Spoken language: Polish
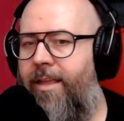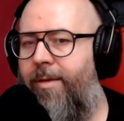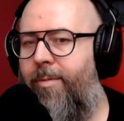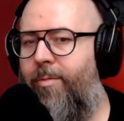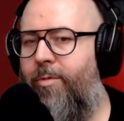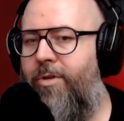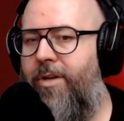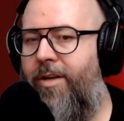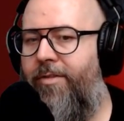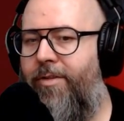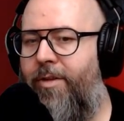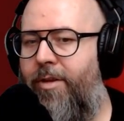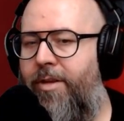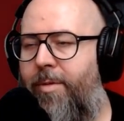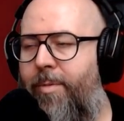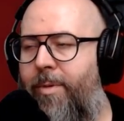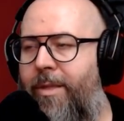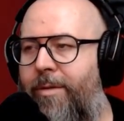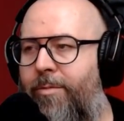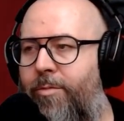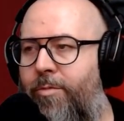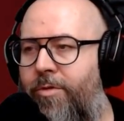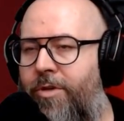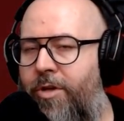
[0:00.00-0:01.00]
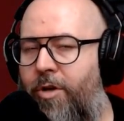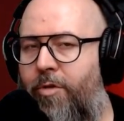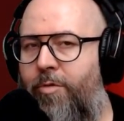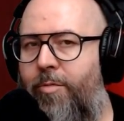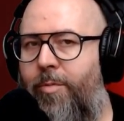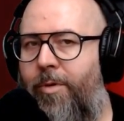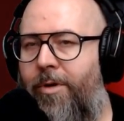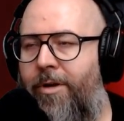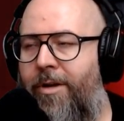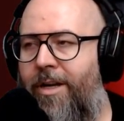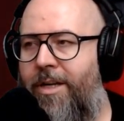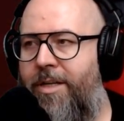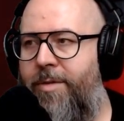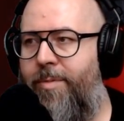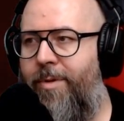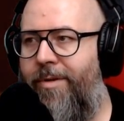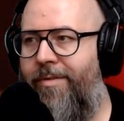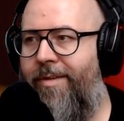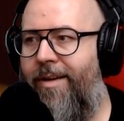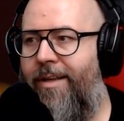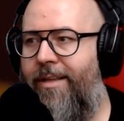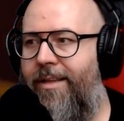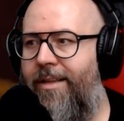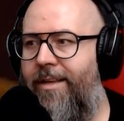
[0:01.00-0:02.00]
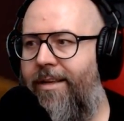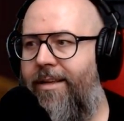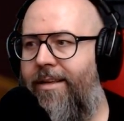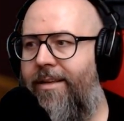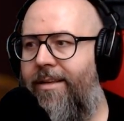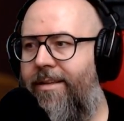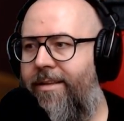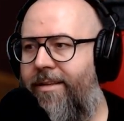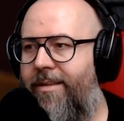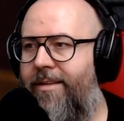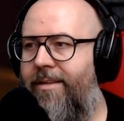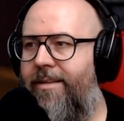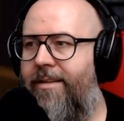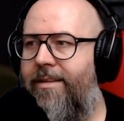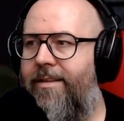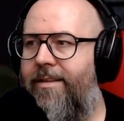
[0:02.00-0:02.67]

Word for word: Ja nie wiem, czy ja w to nie będę musiał pograć prywatnie.